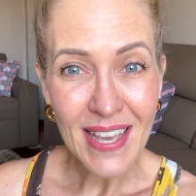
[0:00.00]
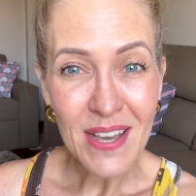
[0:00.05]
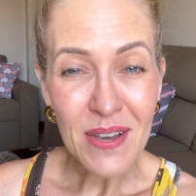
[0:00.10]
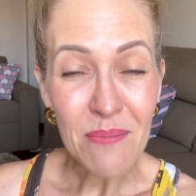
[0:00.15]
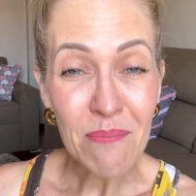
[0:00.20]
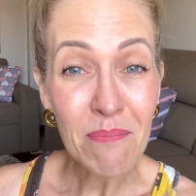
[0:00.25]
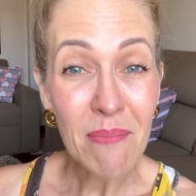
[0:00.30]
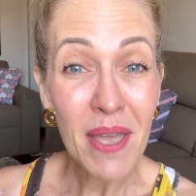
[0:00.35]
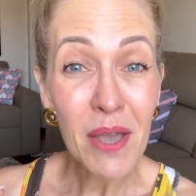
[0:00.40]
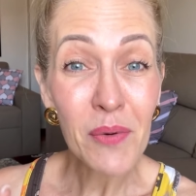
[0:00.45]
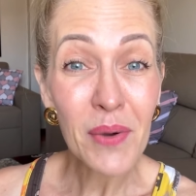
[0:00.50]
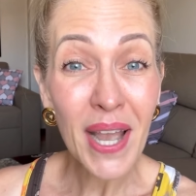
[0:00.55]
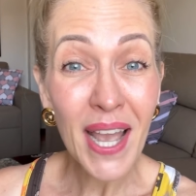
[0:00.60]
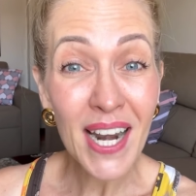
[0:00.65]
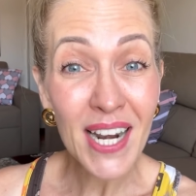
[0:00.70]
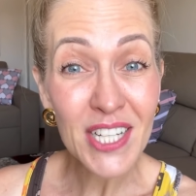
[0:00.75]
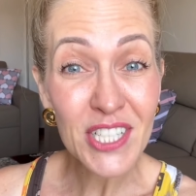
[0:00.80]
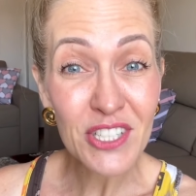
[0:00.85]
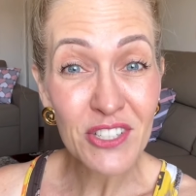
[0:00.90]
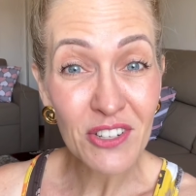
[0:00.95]
Meu
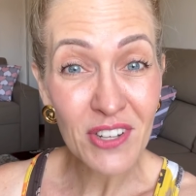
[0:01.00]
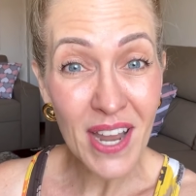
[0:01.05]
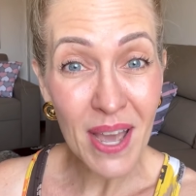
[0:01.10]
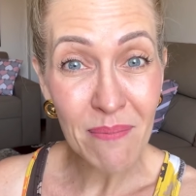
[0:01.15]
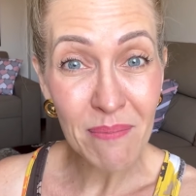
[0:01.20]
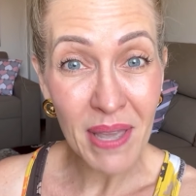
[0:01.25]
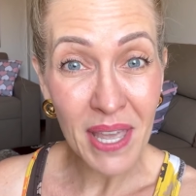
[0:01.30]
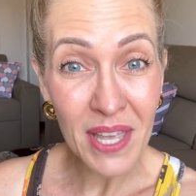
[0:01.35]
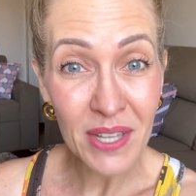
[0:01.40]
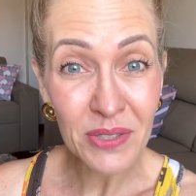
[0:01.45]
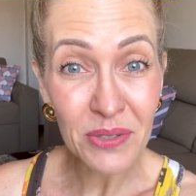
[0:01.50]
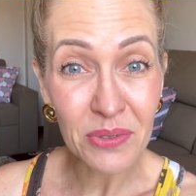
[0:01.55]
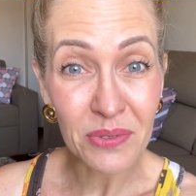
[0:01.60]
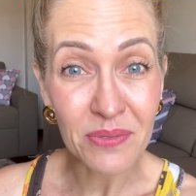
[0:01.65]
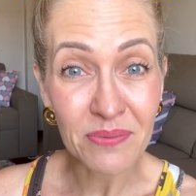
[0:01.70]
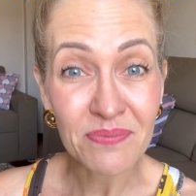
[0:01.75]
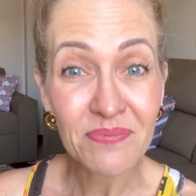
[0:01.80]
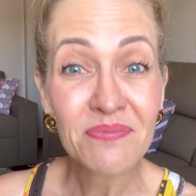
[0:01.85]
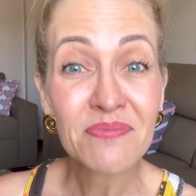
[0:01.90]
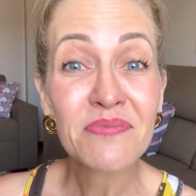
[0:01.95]
relacionamento,
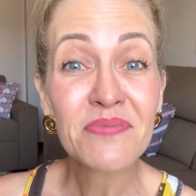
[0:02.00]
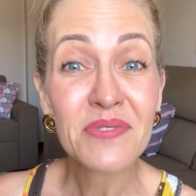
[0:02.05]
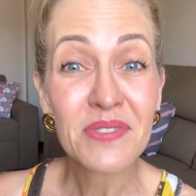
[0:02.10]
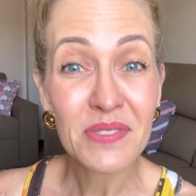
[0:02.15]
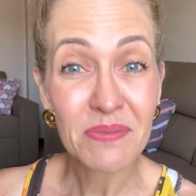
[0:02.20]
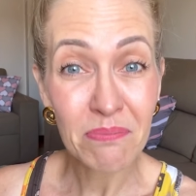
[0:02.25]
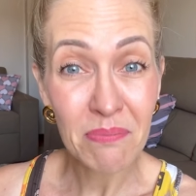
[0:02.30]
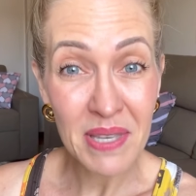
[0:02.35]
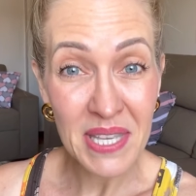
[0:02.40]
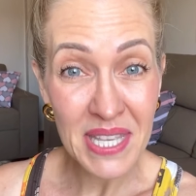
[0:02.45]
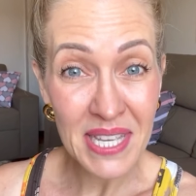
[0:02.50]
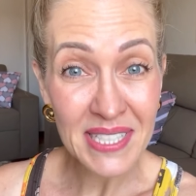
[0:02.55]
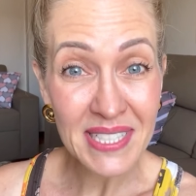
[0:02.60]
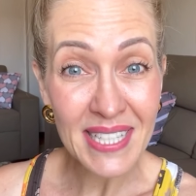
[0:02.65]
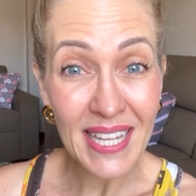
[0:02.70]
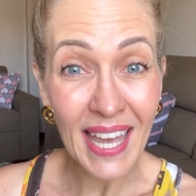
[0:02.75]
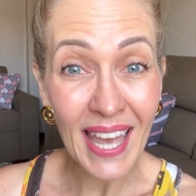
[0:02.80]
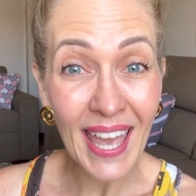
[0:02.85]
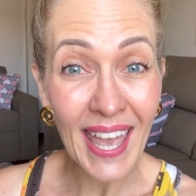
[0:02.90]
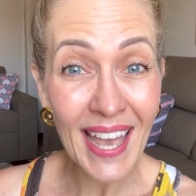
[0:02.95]
minhas
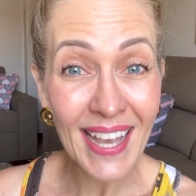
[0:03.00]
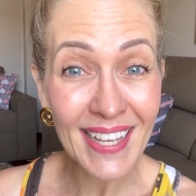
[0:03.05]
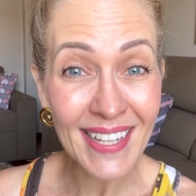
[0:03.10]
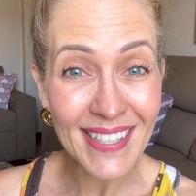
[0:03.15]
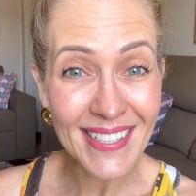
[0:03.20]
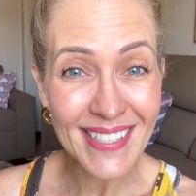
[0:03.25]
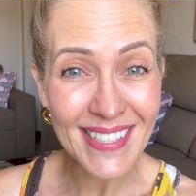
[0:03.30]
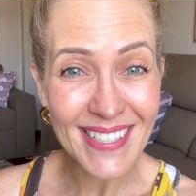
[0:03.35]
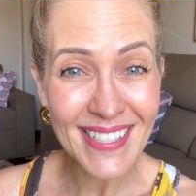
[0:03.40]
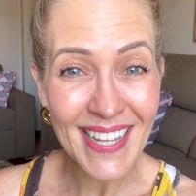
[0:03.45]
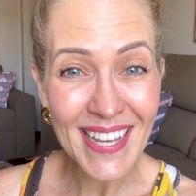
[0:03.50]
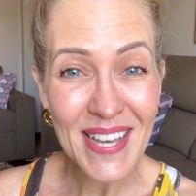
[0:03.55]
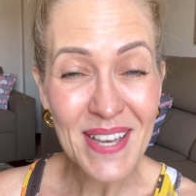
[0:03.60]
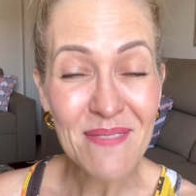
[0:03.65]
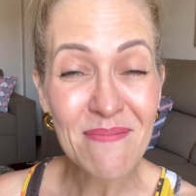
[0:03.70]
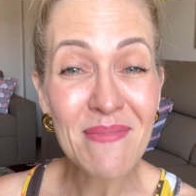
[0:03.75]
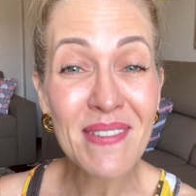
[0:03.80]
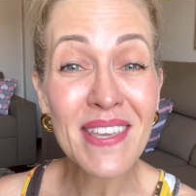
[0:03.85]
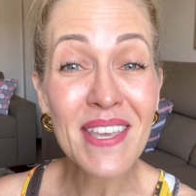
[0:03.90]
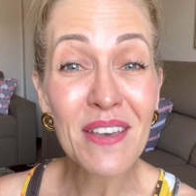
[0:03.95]
regras,
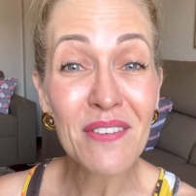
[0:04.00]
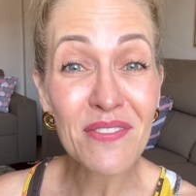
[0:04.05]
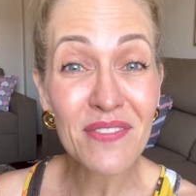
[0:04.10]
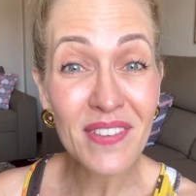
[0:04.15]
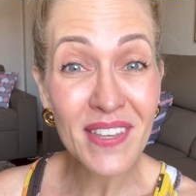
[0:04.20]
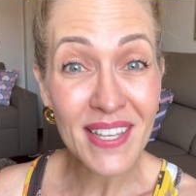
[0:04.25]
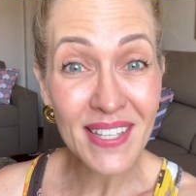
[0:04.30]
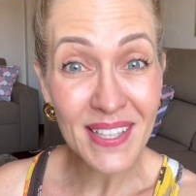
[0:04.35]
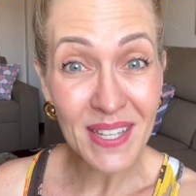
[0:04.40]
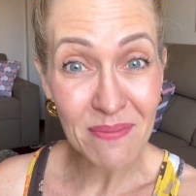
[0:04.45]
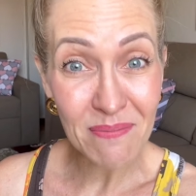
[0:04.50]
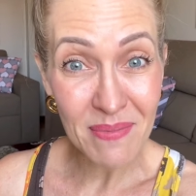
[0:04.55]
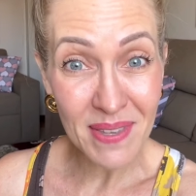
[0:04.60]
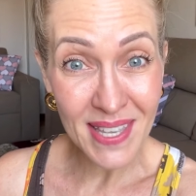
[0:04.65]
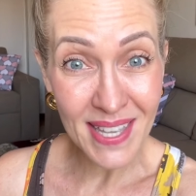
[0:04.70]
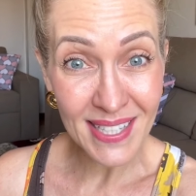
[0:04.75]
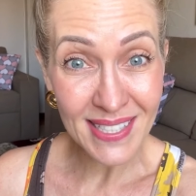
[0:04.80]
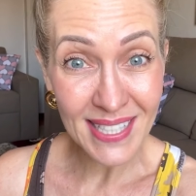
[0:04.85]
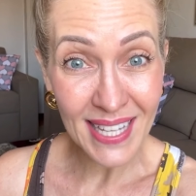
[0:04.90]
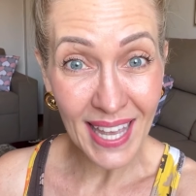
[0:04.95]
minha vida,
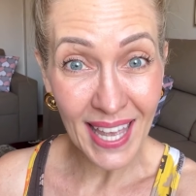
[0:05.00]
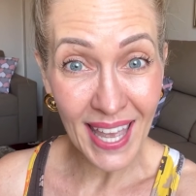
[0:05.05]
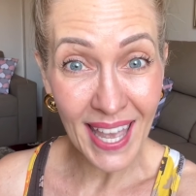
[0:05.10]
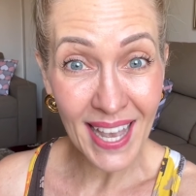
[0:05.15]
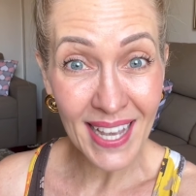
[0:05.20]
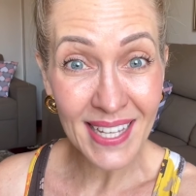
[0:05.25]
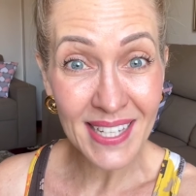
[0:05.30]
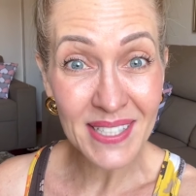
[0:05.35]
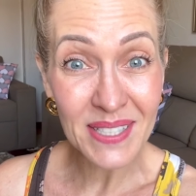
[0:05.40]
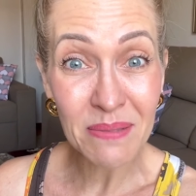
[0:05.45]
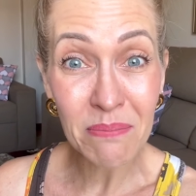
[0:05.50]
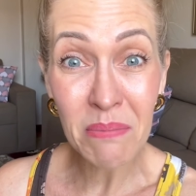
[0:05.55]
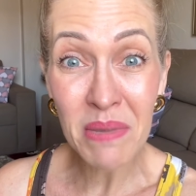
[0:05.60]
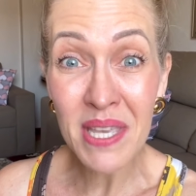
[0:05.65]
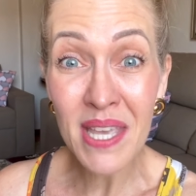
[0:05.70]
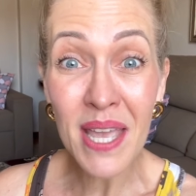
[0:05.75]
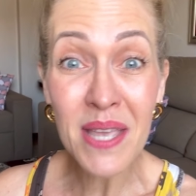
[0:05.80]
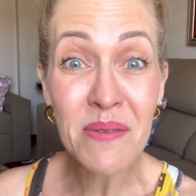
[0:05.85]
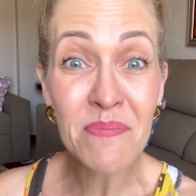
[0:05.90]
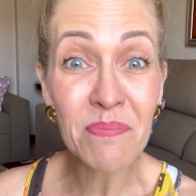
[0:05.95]
minhas regras,
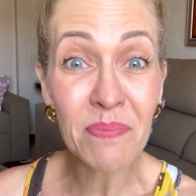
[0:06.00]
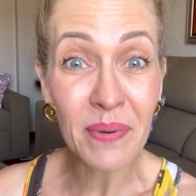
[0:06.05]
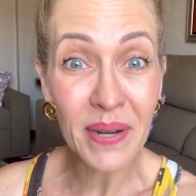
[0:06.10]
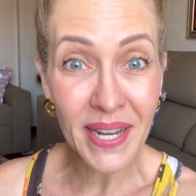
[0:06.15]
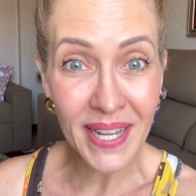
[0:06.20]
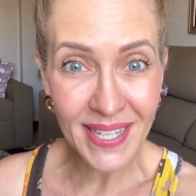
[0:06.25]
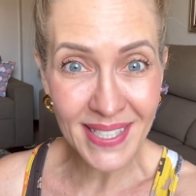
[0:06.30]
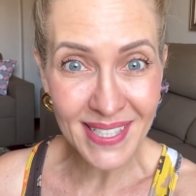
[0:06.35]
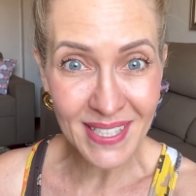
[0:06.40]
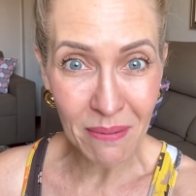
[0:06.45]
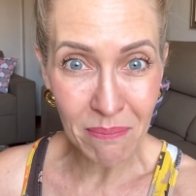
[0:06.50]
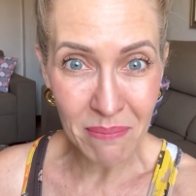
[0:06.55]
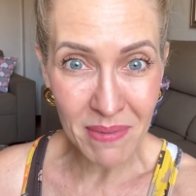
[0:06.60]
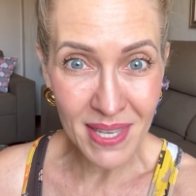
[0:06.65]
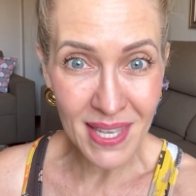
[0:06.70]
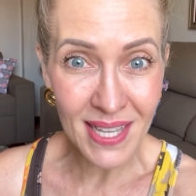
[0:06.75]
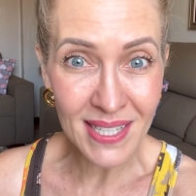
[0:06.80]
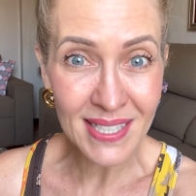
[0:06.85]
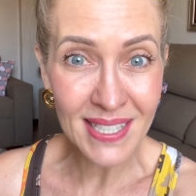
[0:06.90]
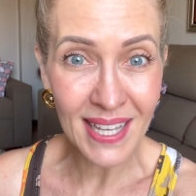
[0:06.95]
minha empresa,
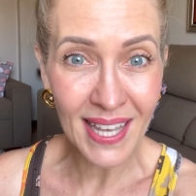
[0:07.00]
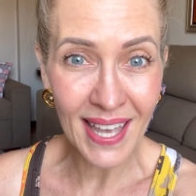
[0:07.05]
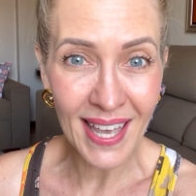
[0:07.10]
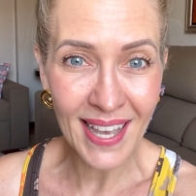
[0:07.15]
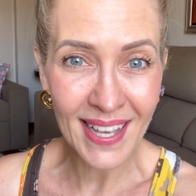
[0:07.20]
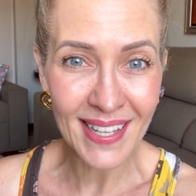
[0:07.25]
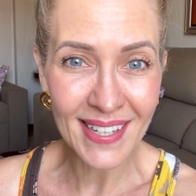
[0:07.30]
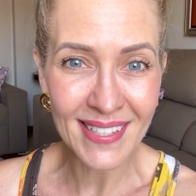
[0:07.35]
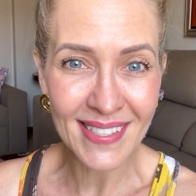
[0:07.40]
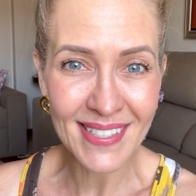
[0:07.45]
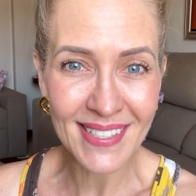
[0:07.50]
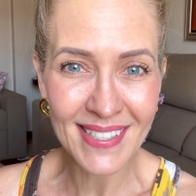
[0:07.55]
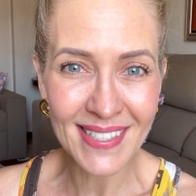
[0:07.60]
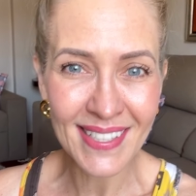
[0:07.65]
minhas regras.